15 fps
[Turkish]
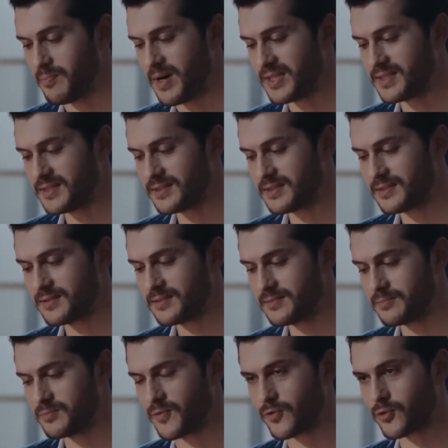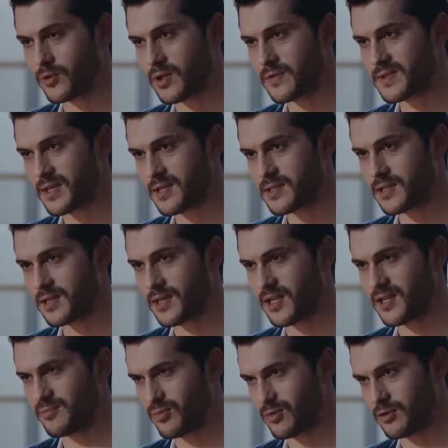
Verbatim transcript: Ben bu fotoğraf sayesinde geldim